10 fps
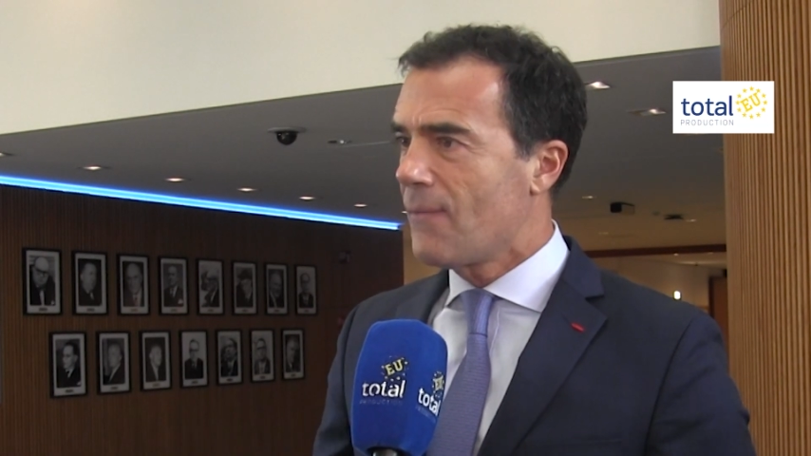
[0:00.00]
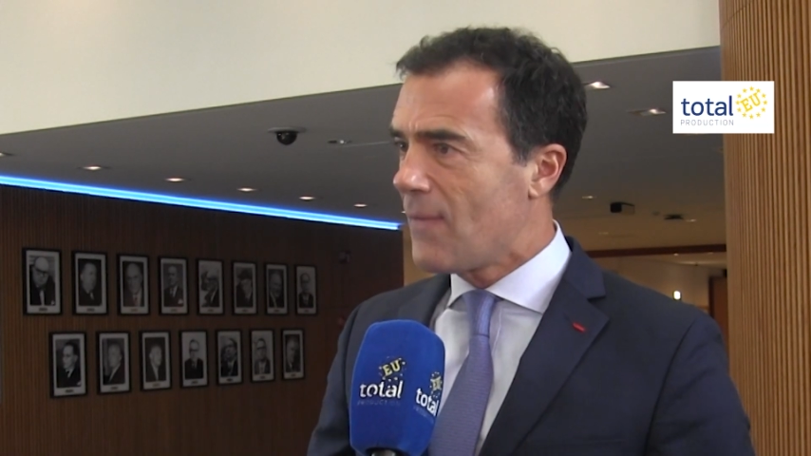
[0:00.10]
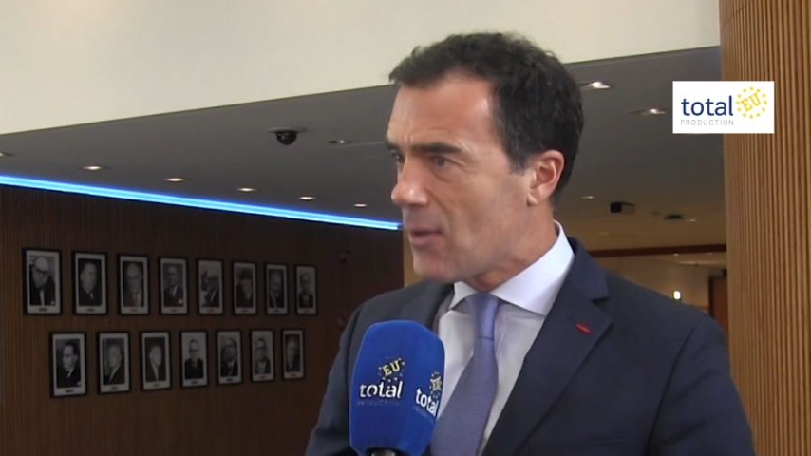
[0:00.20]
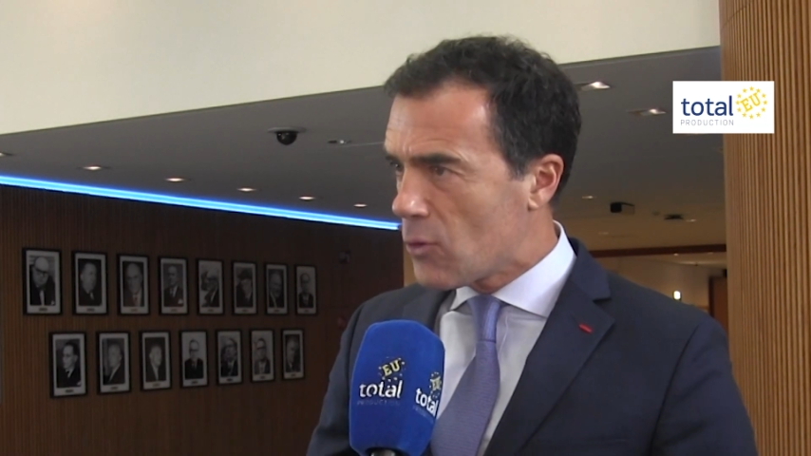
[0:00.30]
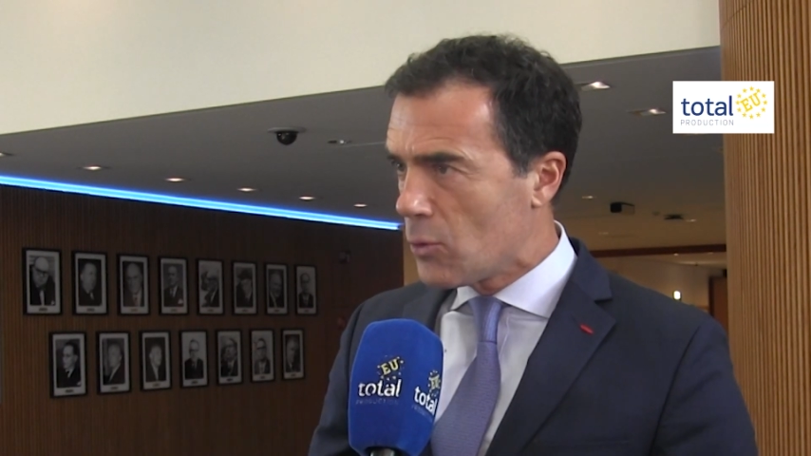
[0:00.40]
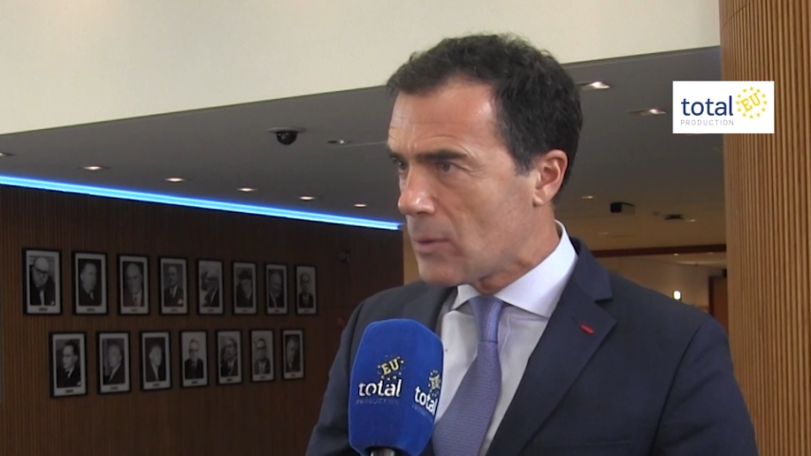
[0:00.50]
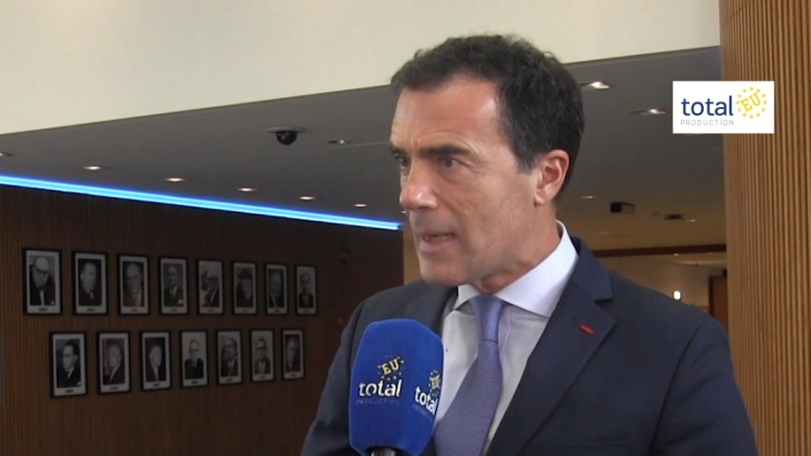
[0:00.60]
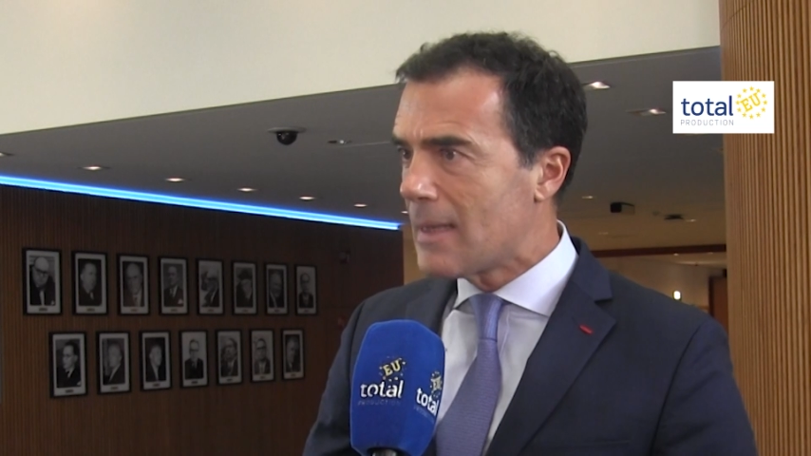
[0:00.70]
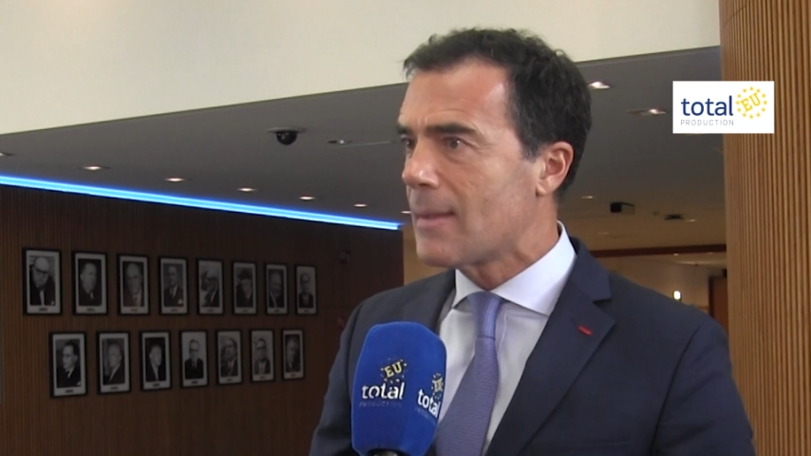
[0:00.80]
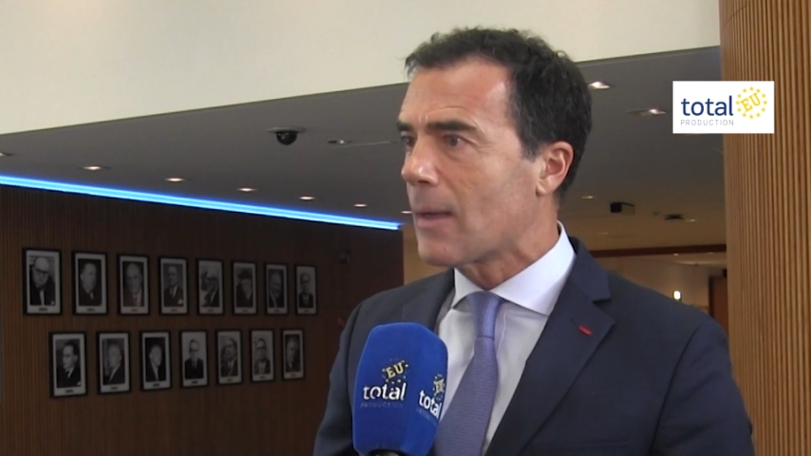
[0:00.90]
facciano
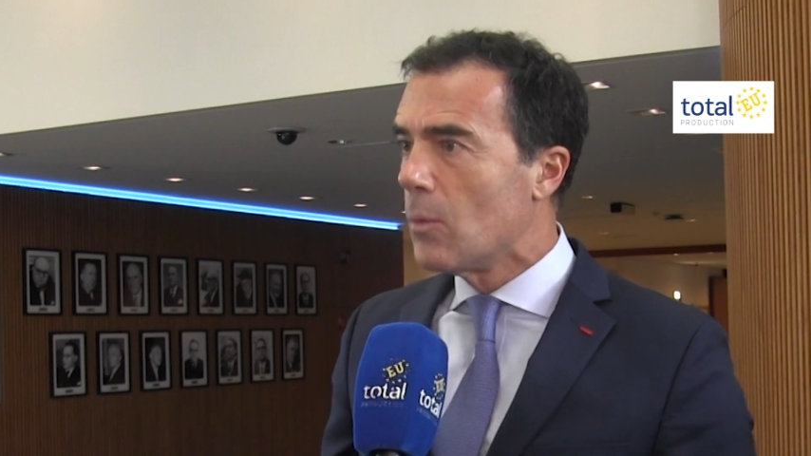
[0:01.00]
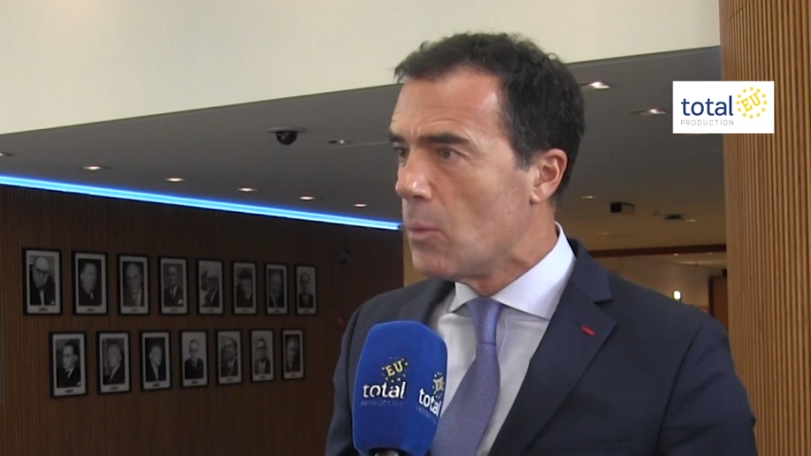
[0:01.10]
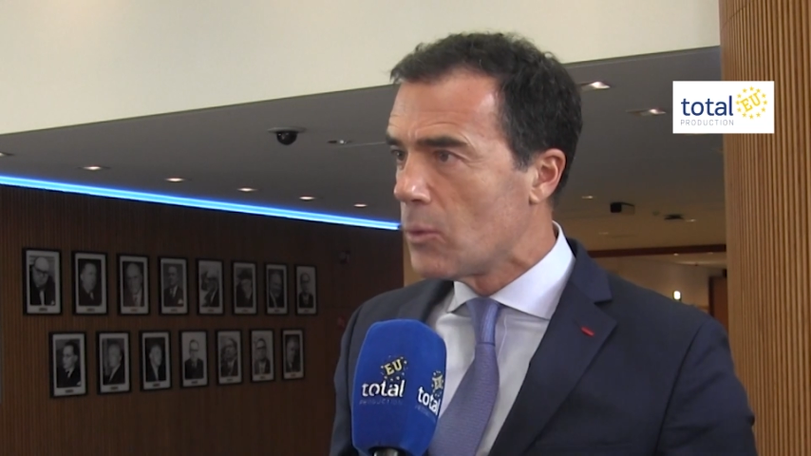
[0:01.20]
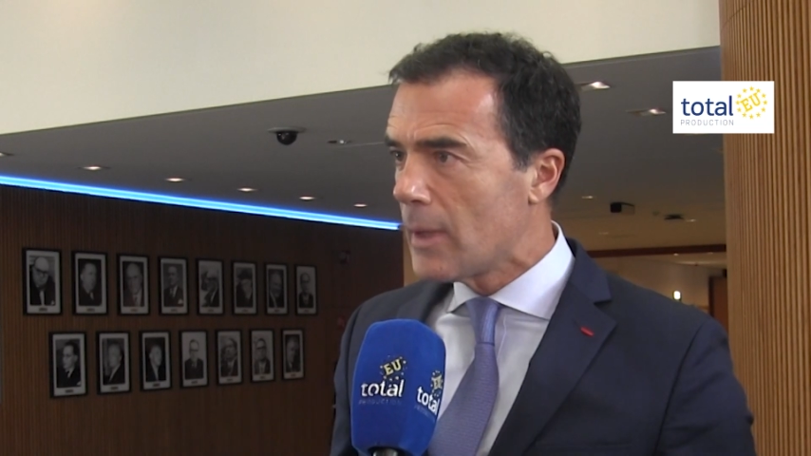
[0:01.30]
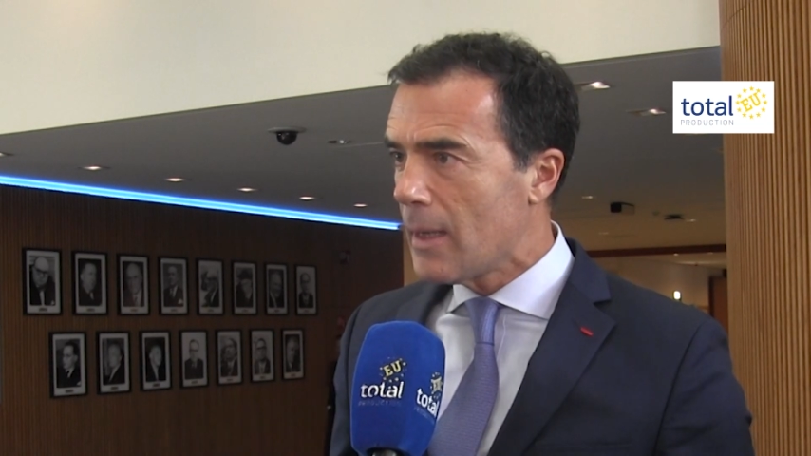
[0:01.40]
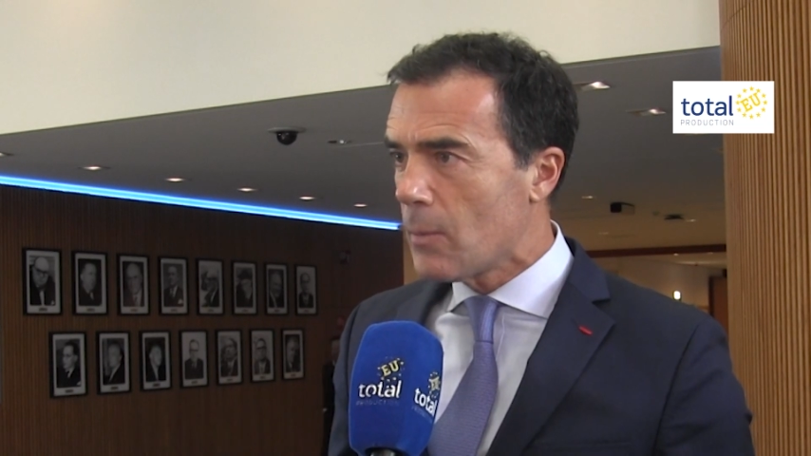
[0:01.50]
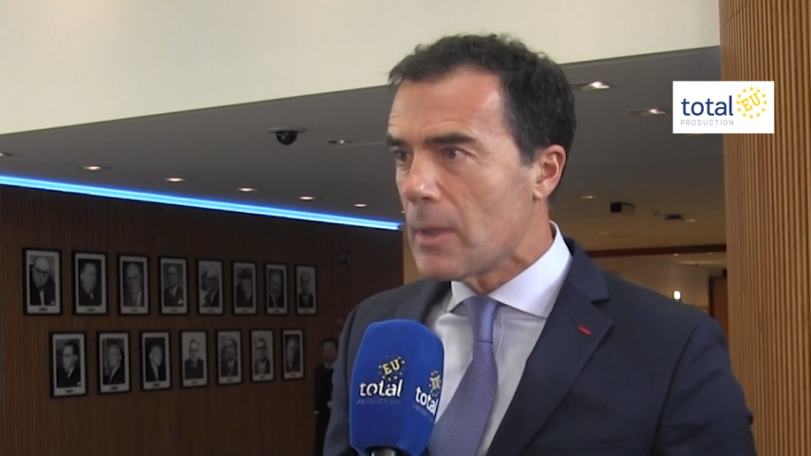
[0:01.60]
una lista comune,